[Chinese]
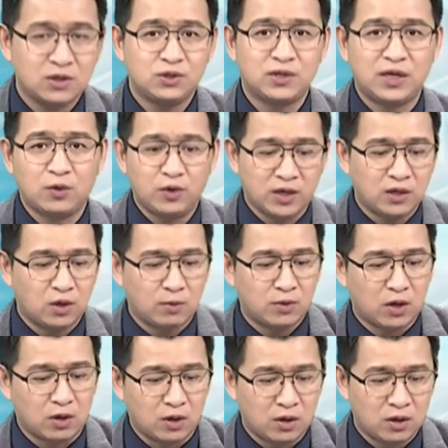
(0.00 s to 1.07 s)
看你会跟够不
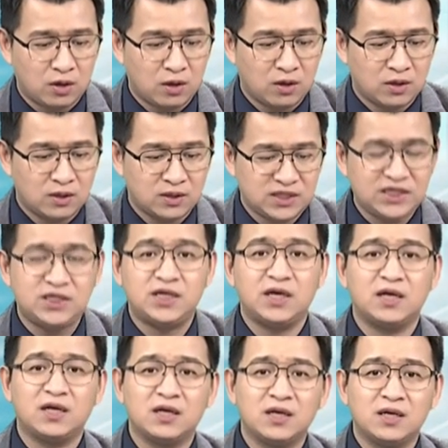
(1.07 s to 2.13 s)
够，季
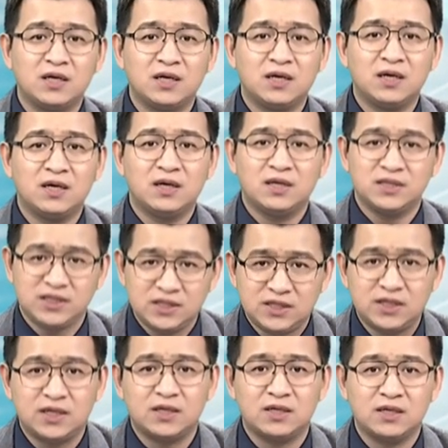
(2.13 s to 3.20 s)
线，季
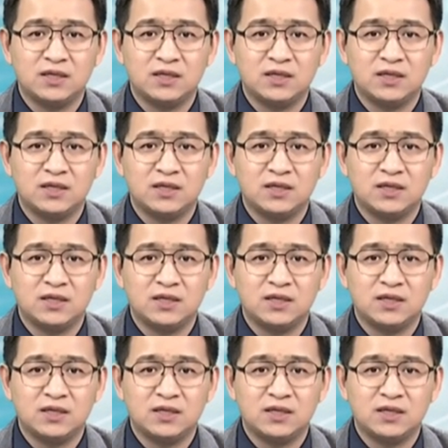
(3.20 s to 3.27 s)
线，